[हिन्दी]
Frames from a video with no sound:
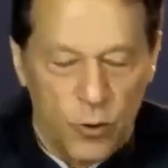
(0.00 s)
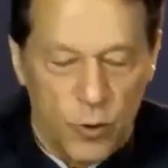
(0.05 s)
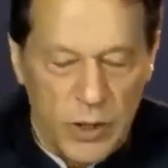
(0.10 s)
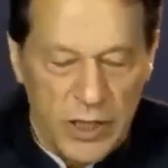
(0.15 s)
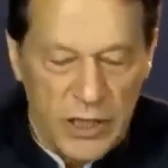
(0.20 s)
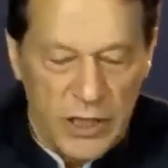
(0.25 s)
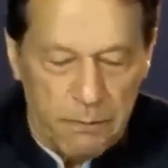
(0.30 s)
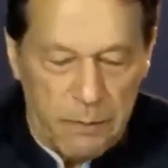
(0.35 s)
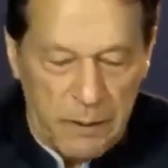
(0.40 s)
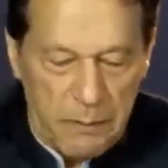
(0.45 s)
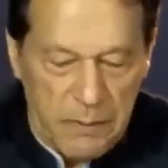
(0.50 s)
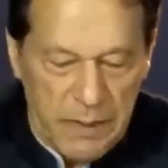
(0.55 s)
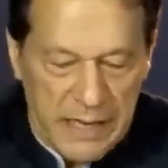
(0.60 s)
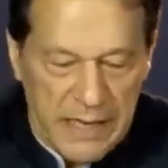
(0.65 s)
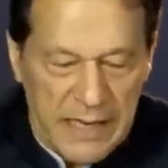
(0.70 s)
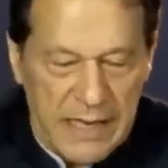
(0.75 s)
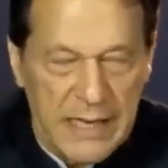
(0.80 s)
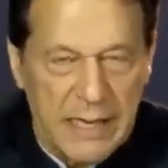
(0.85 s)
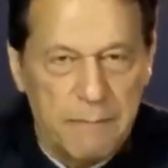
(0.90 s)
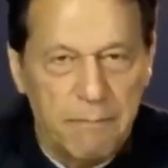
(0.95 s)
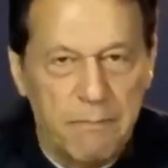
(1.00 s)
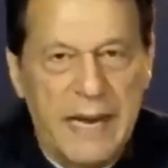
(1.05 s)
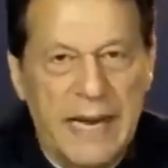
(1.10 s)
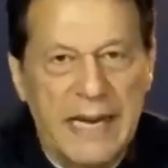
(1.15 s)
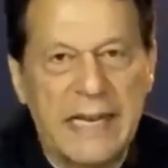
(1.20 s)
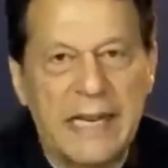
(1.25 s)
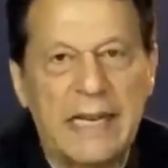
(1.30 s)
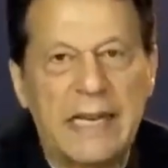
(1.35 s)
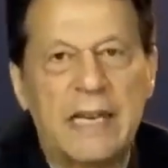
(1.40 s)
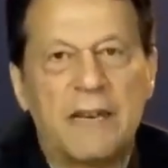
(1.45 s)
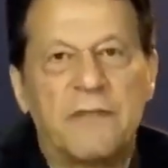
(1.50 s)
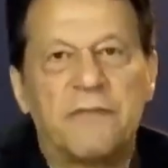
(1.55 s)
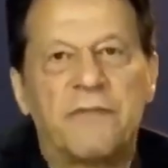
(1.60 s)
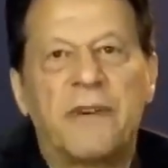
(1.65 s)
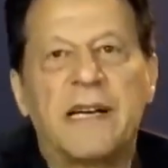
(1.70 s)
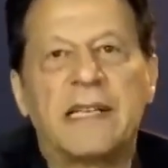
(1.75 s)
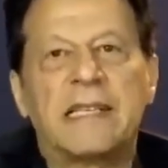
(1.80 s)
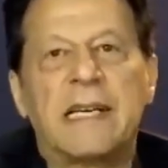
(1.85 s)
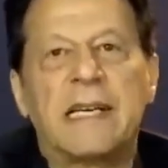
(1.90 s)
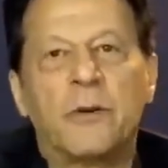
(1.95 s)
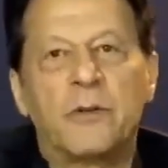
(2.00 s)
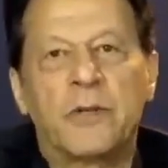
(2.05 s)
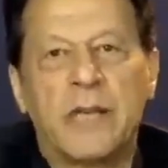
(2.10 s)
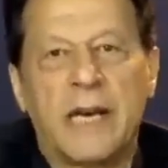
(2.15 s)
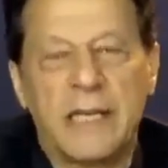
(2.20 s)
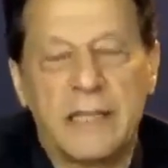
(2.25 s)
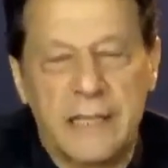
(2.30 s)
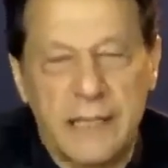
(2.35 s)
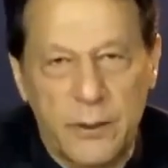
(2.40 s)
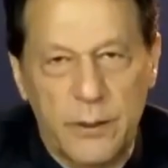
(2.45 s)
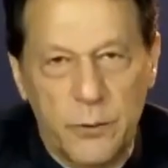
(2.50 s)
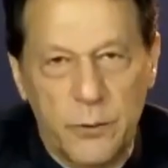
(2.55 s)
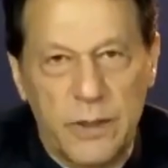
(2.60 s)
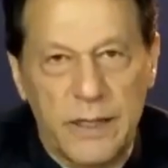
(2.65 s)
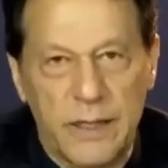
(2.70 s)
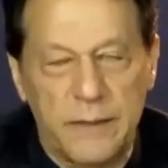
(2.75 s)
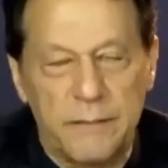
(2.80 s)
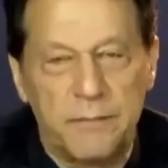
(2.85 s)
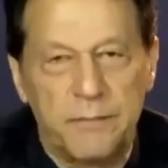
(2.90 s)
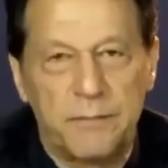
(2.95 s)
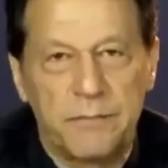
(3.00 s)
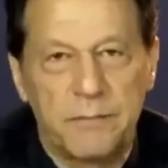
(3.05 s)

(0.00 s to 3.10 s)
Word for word: तो इस पब्लिक बैकिंग का फायदा उठाते हुए